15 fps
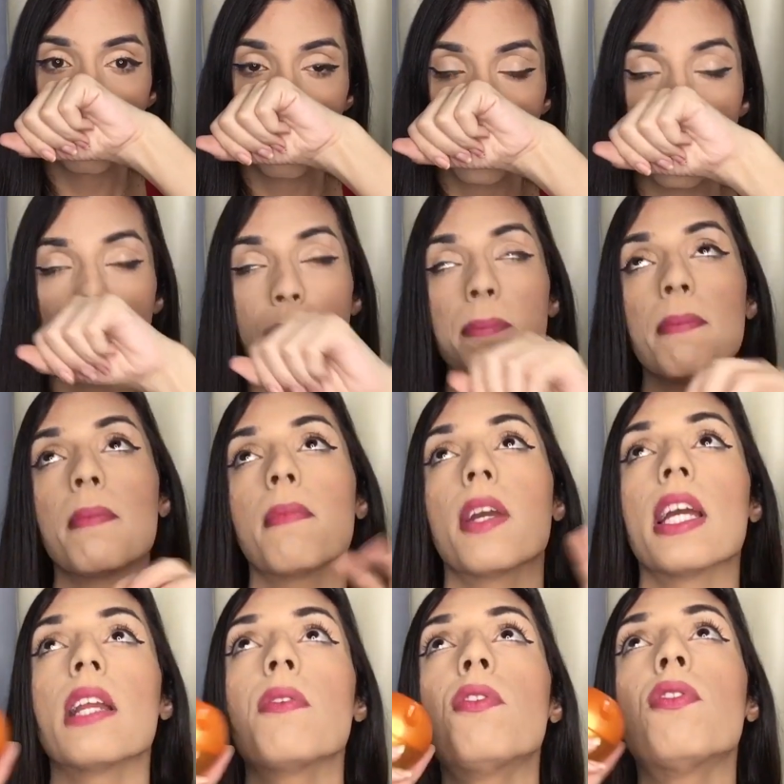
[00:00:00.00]
Ele,
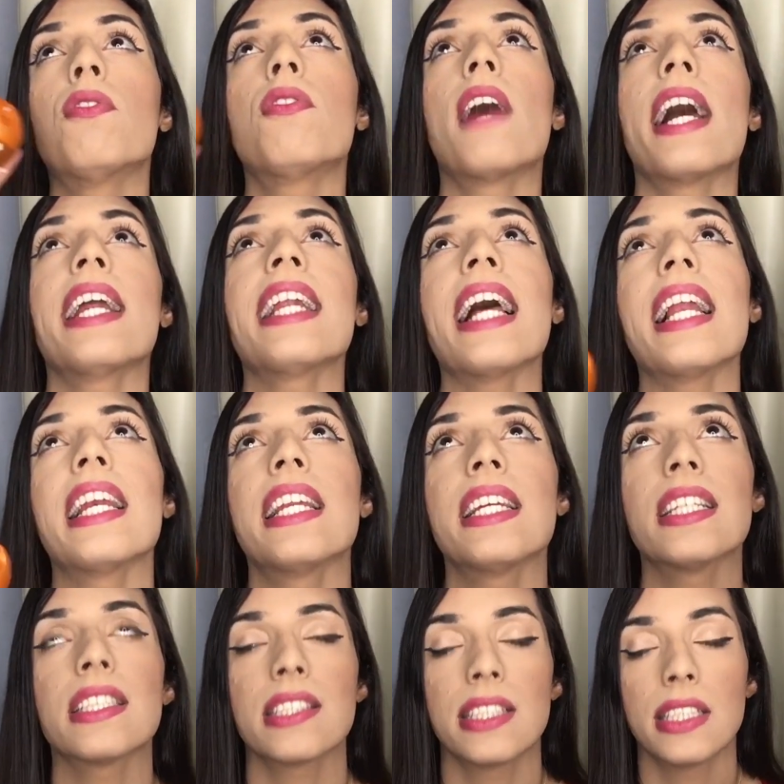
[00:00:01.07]
ele vai na
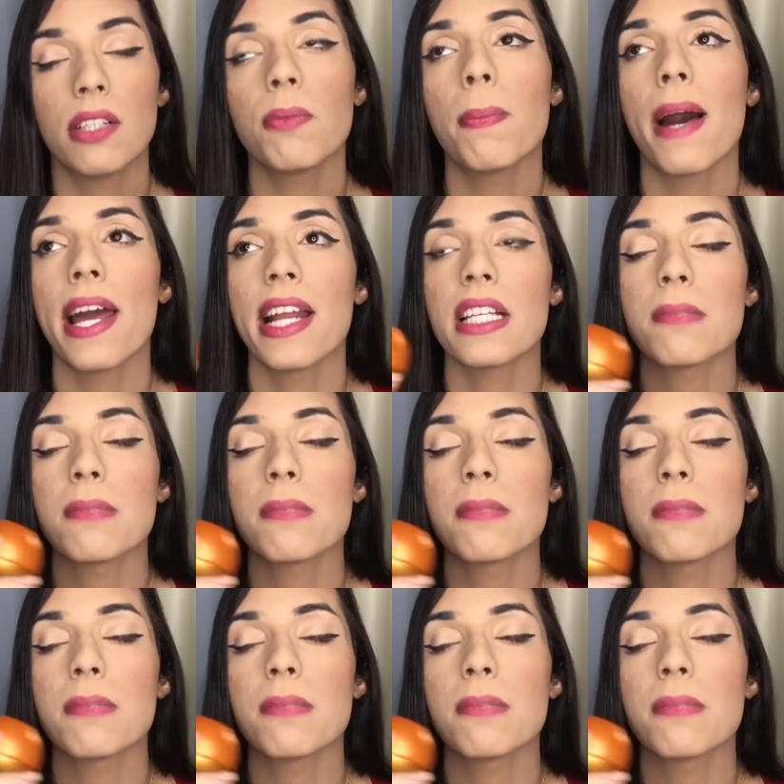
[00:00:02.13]
linha, assim, não parece,